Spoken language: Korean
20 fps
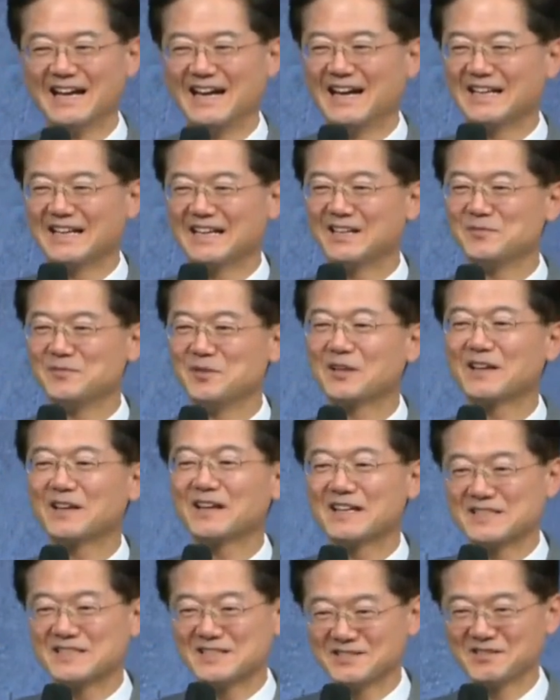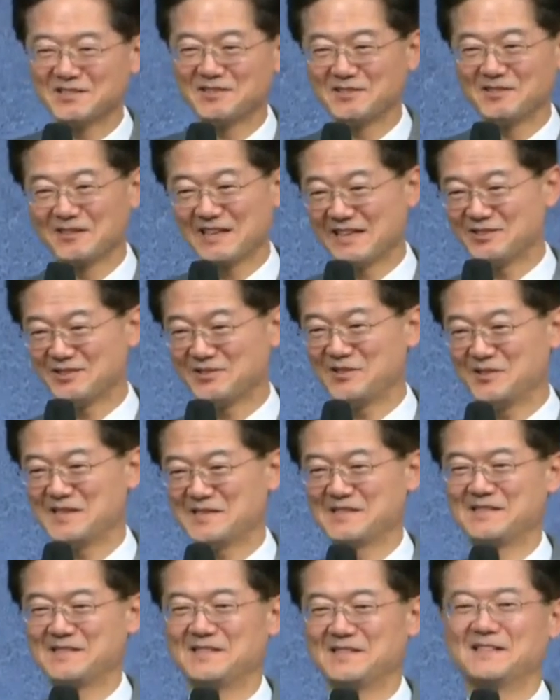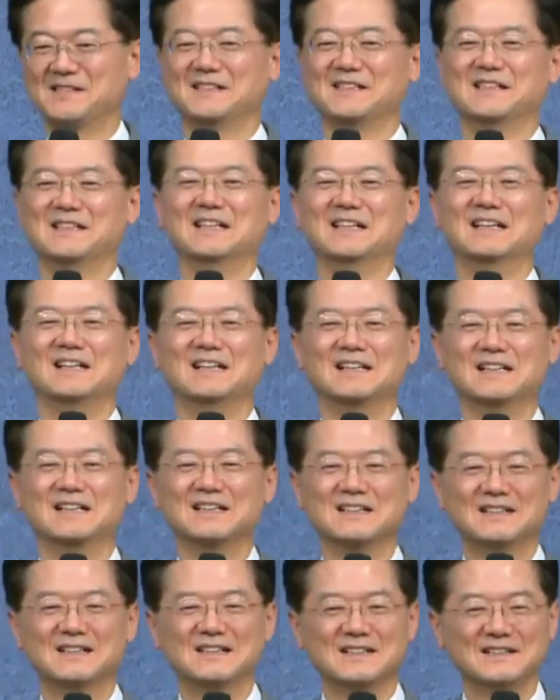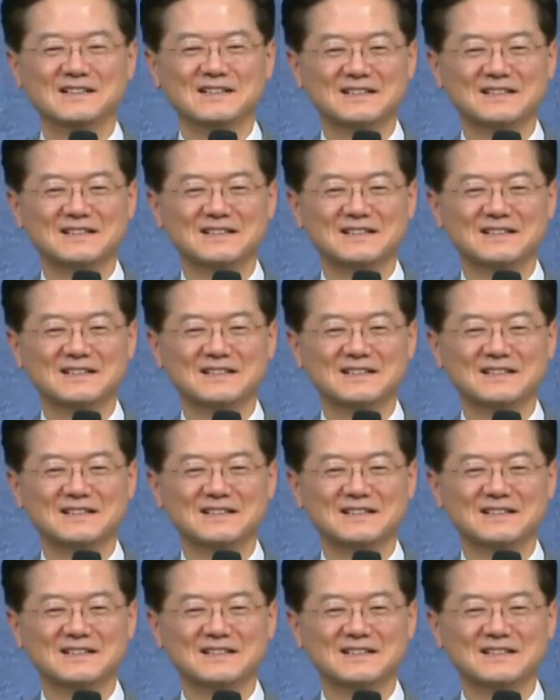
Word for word: 하나님이 허락하시는 걸로 가기 위해서 어,